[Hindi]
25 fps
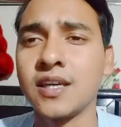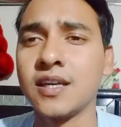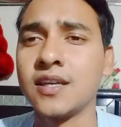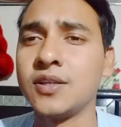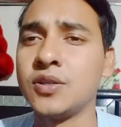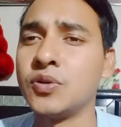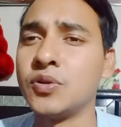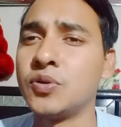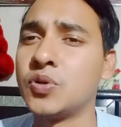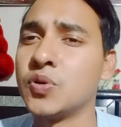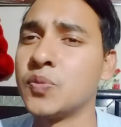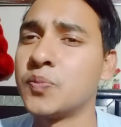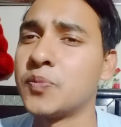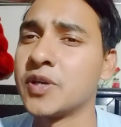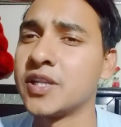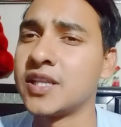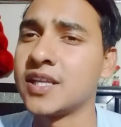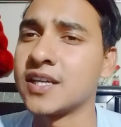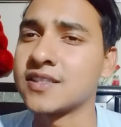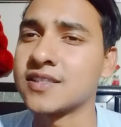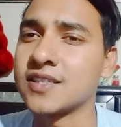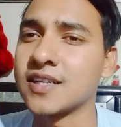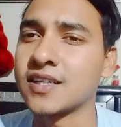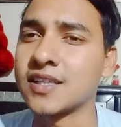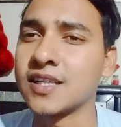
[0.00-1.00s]
हैं यूट्यूब पे
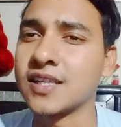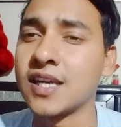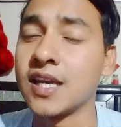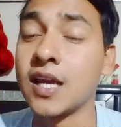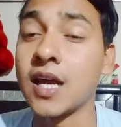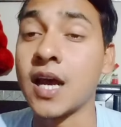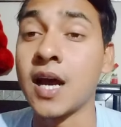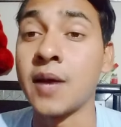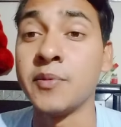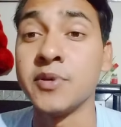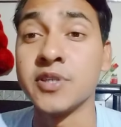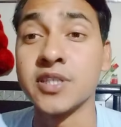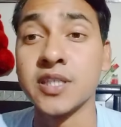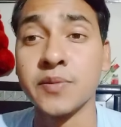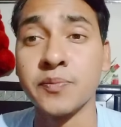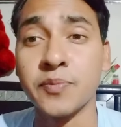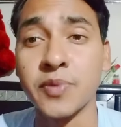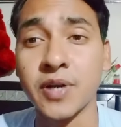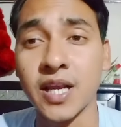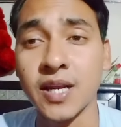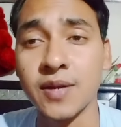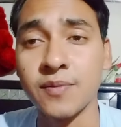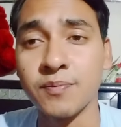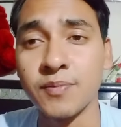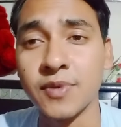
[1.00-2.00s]
देख सकते हैं अमेजन
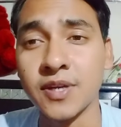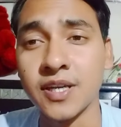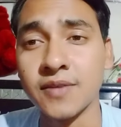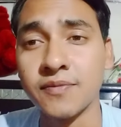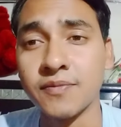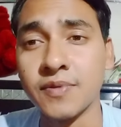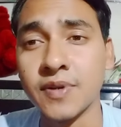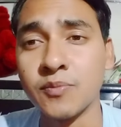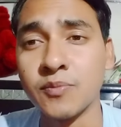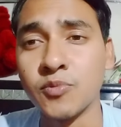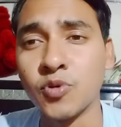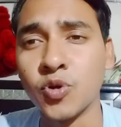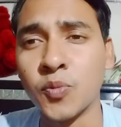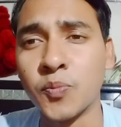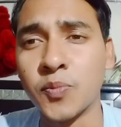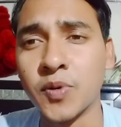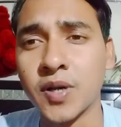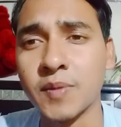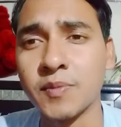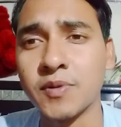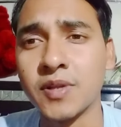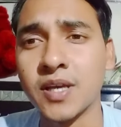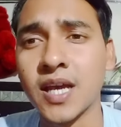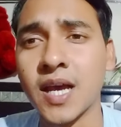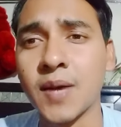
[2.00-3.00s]
प्राइम पे ये फिल्म
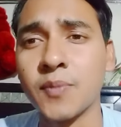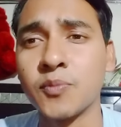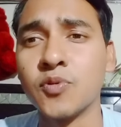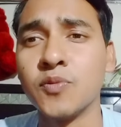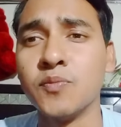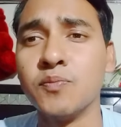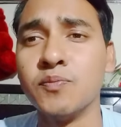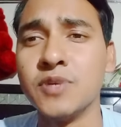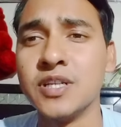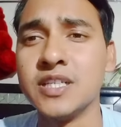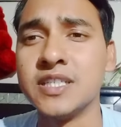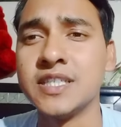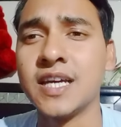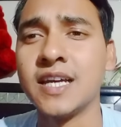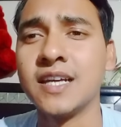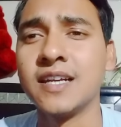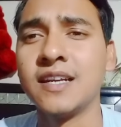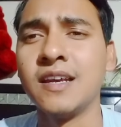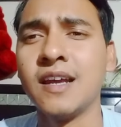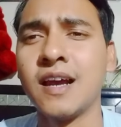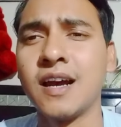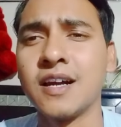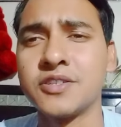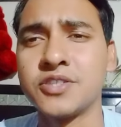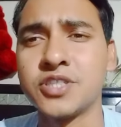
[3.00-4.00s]
उपलब्ध है आपको मिल
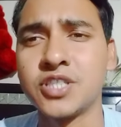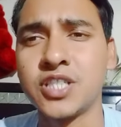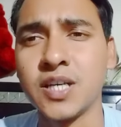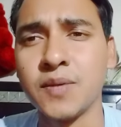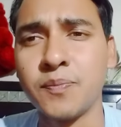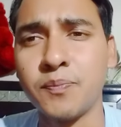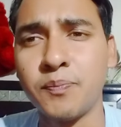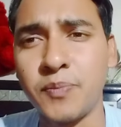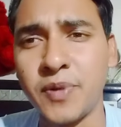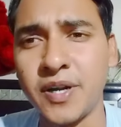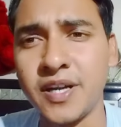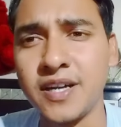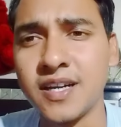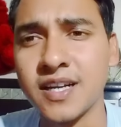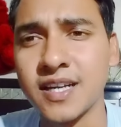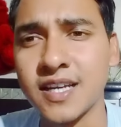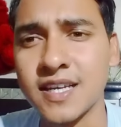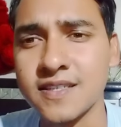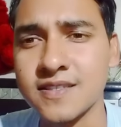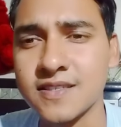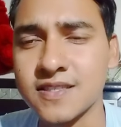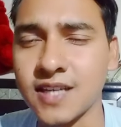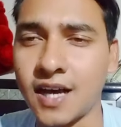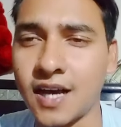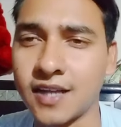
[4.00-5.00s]
जाएगी अच्छे प्रिंट
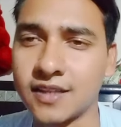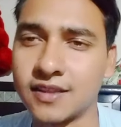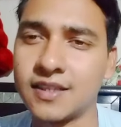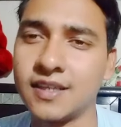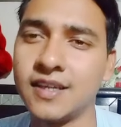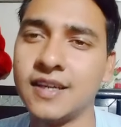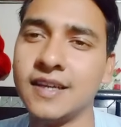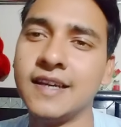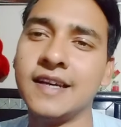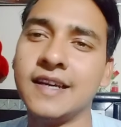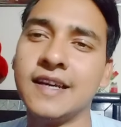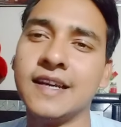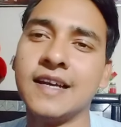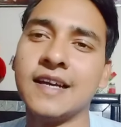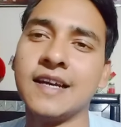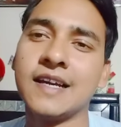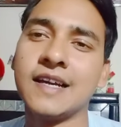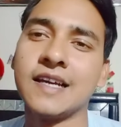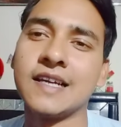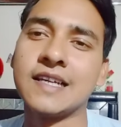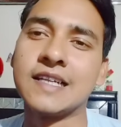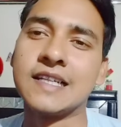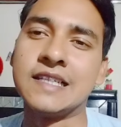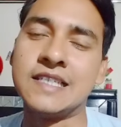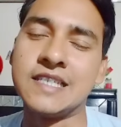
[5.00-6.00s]
के
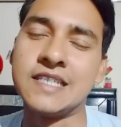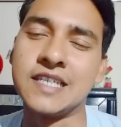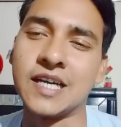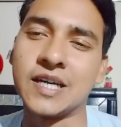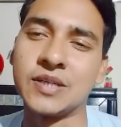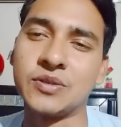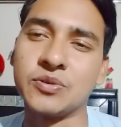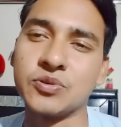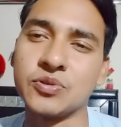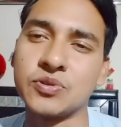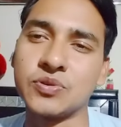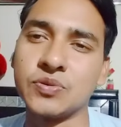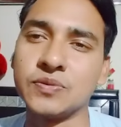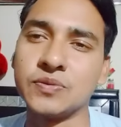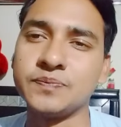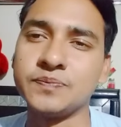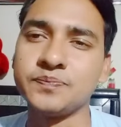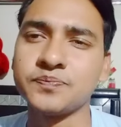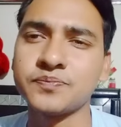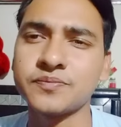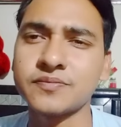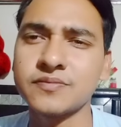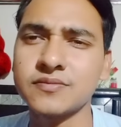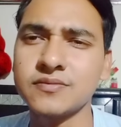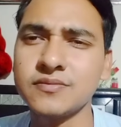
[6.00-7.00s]
साथ जी हाँ दोस्तों
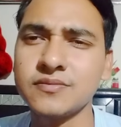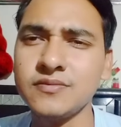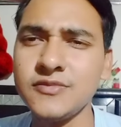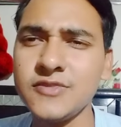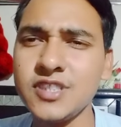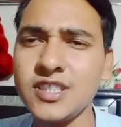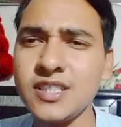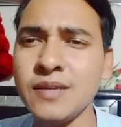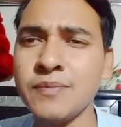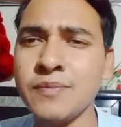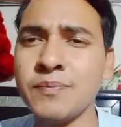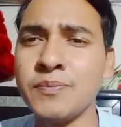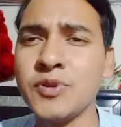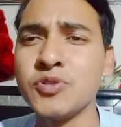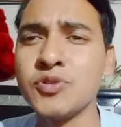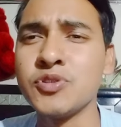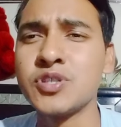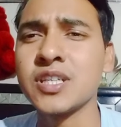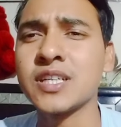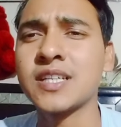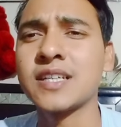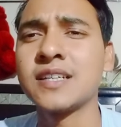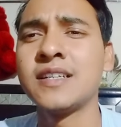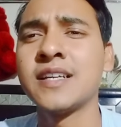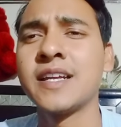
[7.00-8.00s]

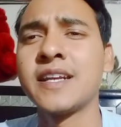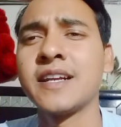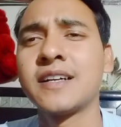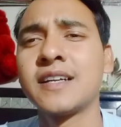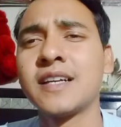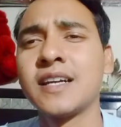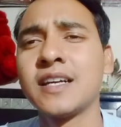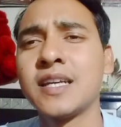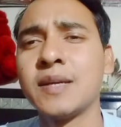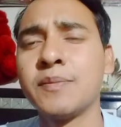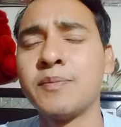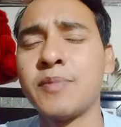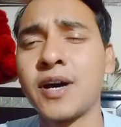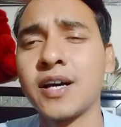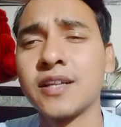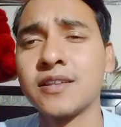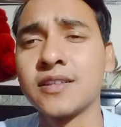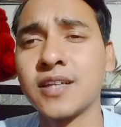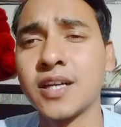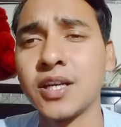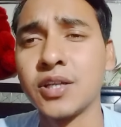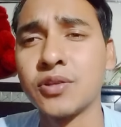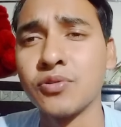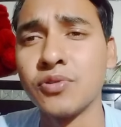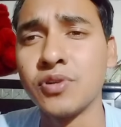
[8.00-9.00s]
म्यूज़िक डायरेक्टर की बात
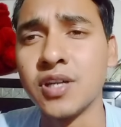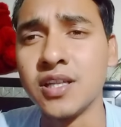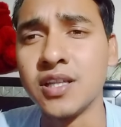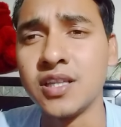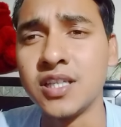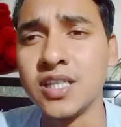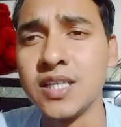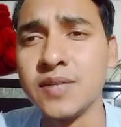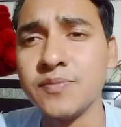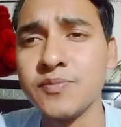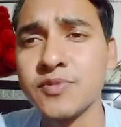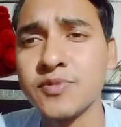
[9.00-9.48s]
करें तो नदीम